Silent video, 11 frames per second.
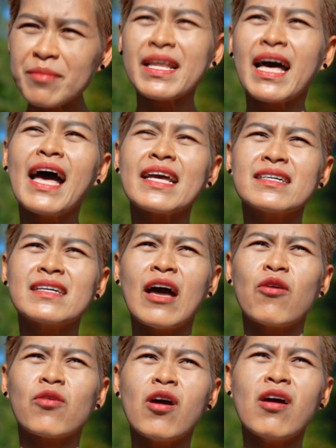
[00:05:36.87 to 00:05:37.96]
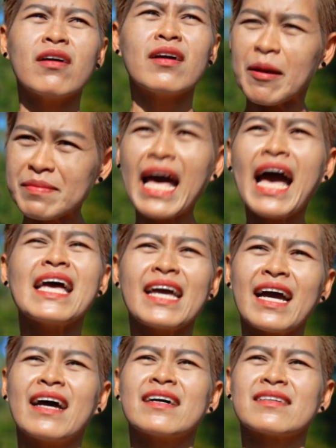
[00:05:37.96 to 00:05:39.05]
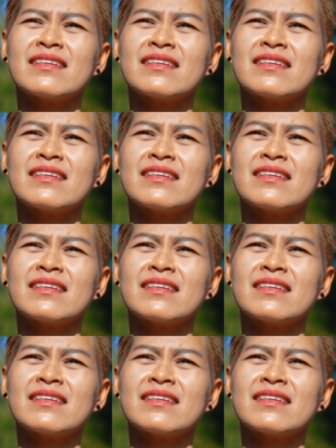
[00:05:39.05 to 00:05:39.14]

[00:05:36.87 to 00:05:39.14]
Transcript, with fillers: ทำได้ คือเราก็ทำได้อะค่ะ